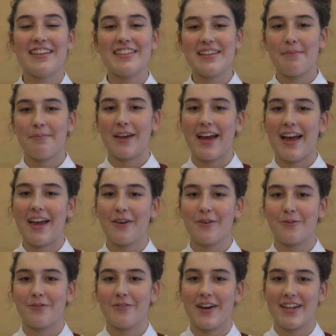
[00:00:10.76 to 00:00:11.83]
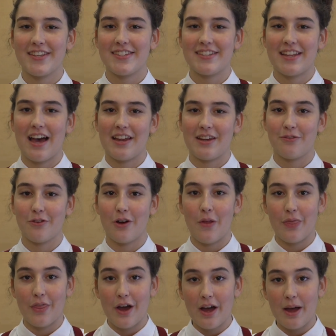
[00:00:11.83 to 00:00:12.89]
dieser Bereich umfasst die Vor-
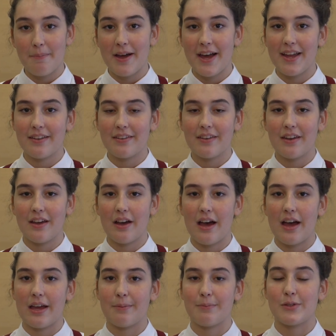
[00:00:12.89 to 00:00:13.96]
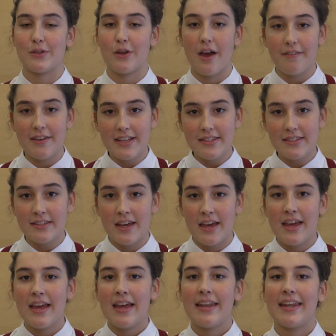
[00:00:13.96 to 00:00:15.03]
und Nacharbeiten äh, im Service,
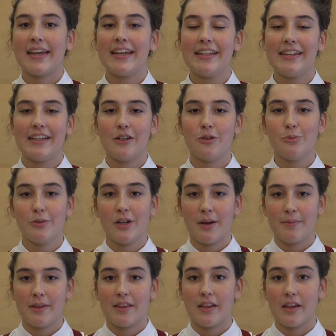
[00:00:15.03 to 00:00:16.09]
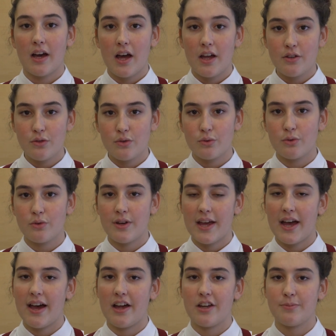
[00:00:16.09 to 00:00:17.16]
der richtige Umgang mit dem Gast
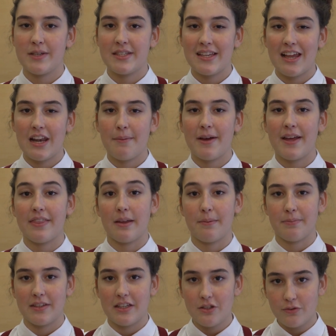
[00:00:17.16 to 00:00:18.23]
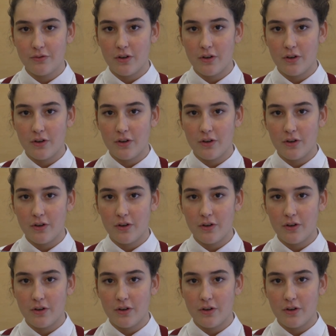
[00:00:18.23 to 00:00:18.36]
und auch Spezialarbeiten am Tisch